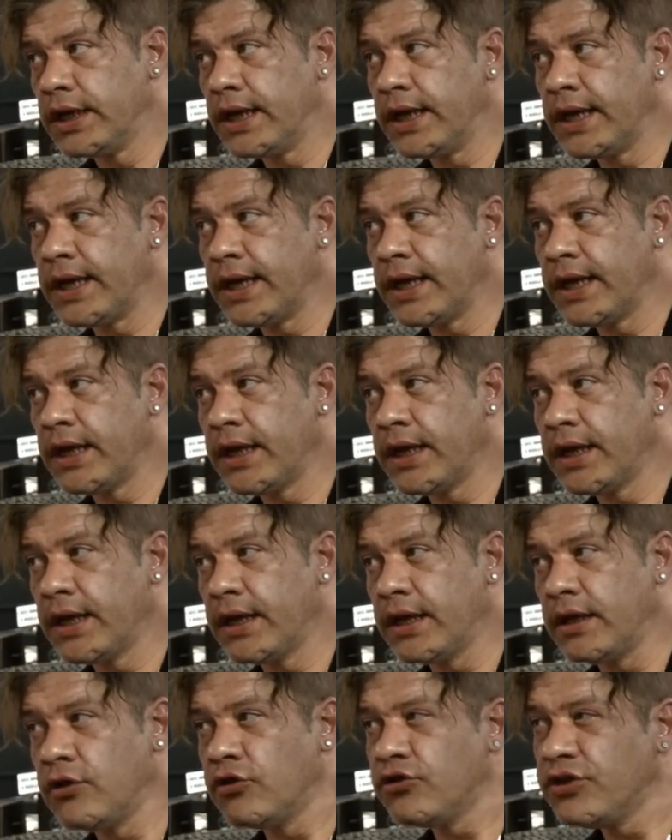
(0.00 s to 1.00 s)

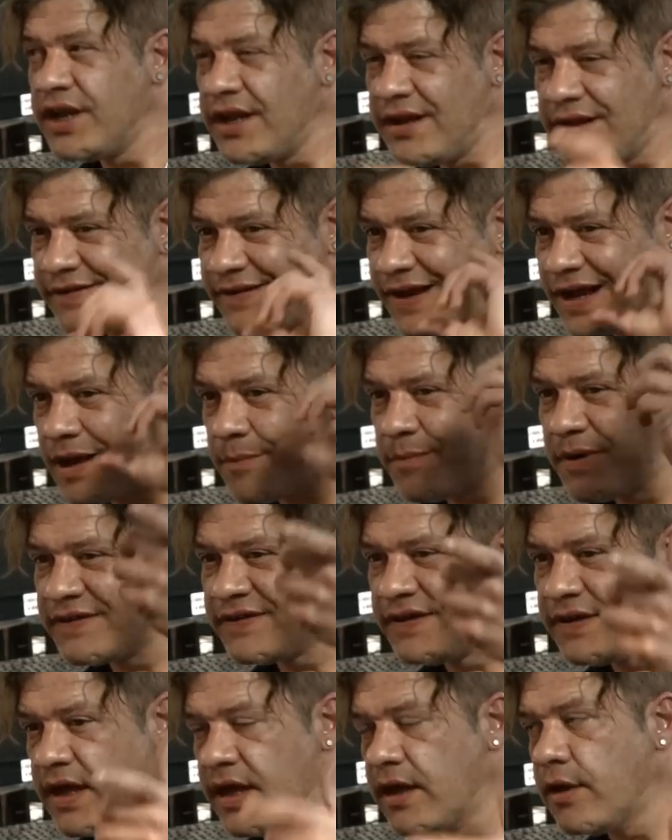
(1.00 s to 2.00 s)
Eh, no tienen esa
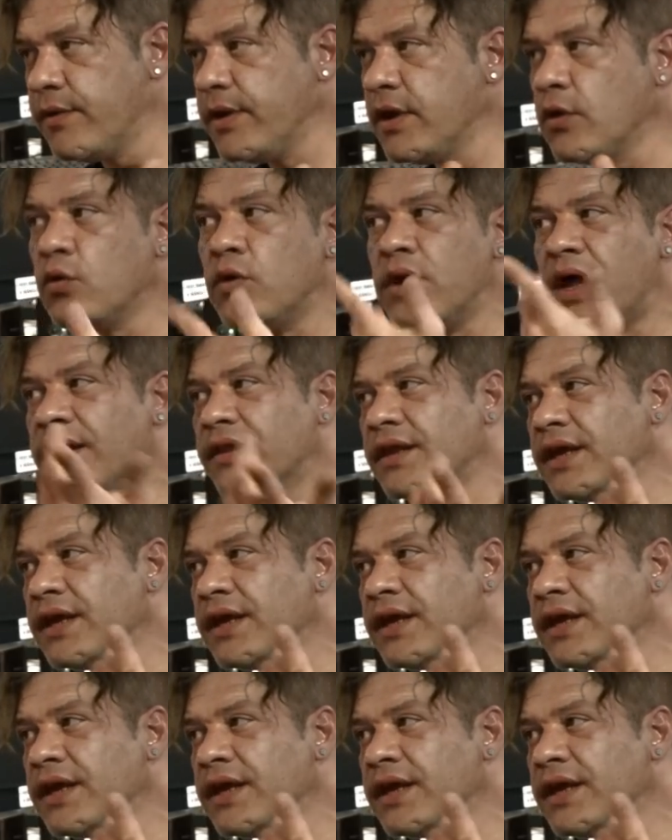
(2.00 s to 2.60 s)
capacidad de vincular